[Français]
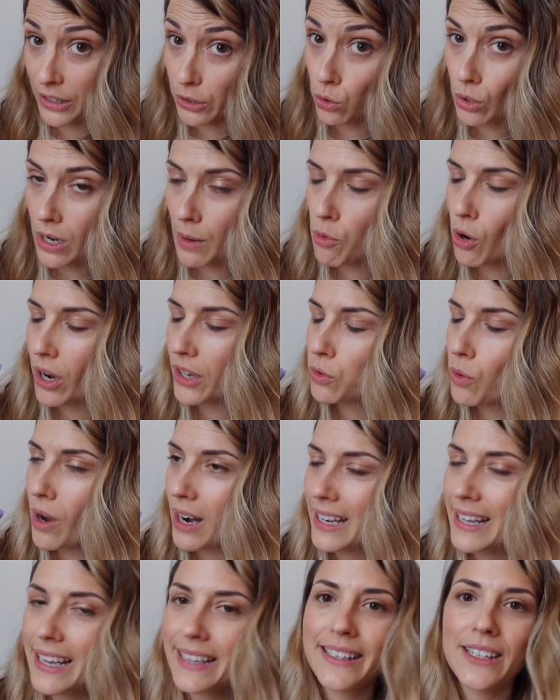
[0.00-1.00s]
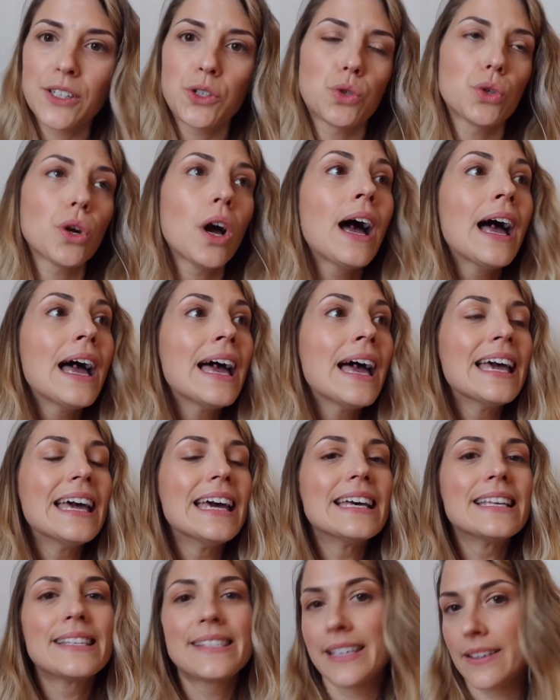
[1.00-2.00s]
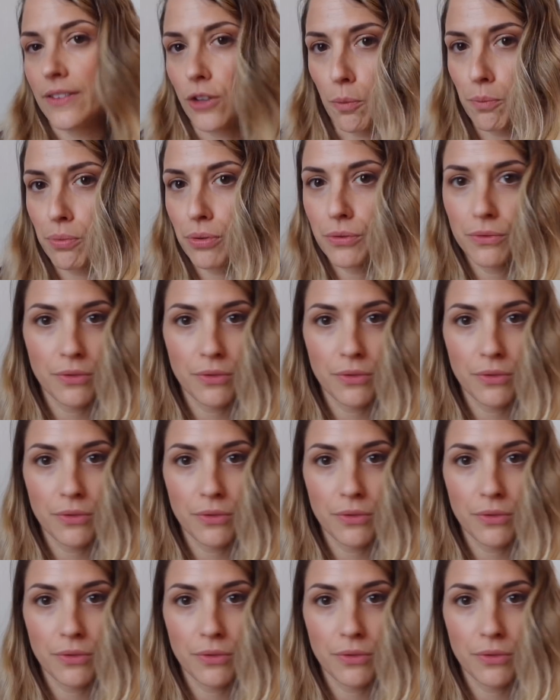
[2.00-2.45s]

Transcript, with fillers: du laboratoire Léa Nature c'est top.